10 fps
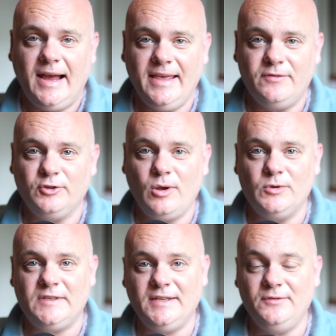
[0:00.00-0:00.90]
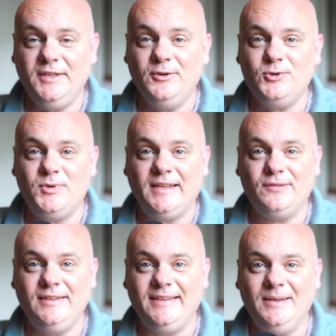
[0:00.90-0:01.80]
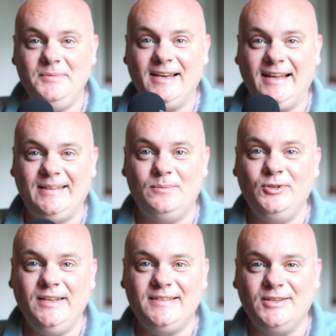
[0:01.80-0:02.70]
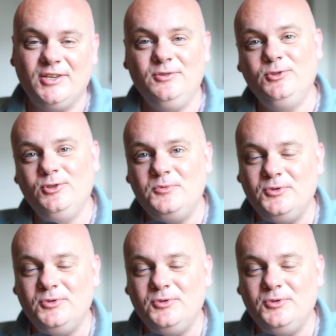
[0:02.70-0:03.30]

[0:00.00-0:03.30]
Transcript: Allez, avant de commencer cette vidéo, je vais t'inviter eh bien à t'abonner à cette chaîne YouTube.